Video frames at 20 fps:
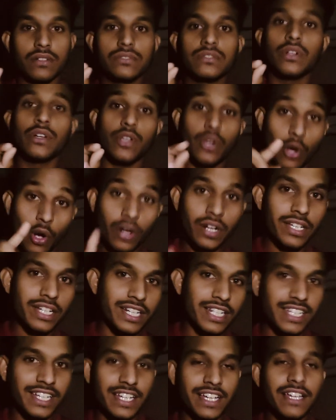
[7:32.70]
सॉरी ऑन
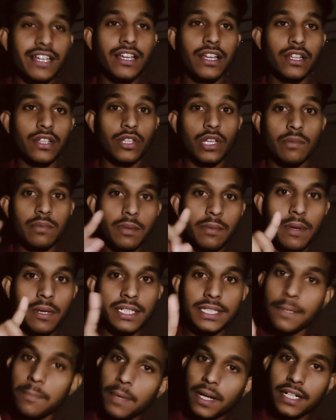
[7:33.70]
करी है तो अभी मैं
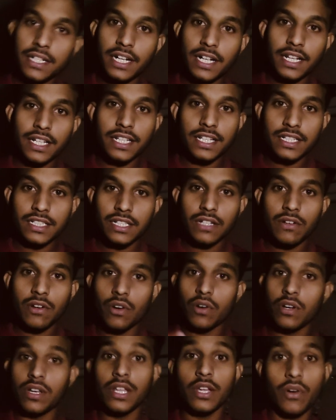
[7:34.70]
इसे बंद करके देखता हूँ
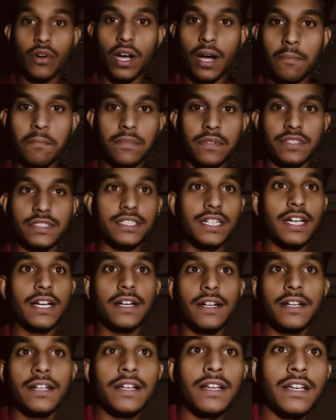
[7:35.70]
और देखो आप इसका
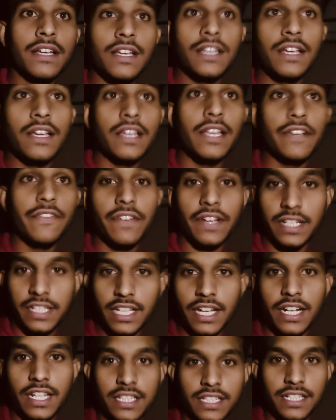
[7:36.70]
इफेक्ट
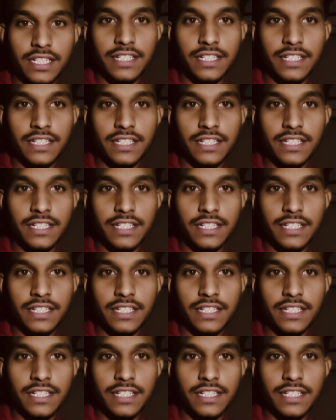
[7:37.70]
क्या रहता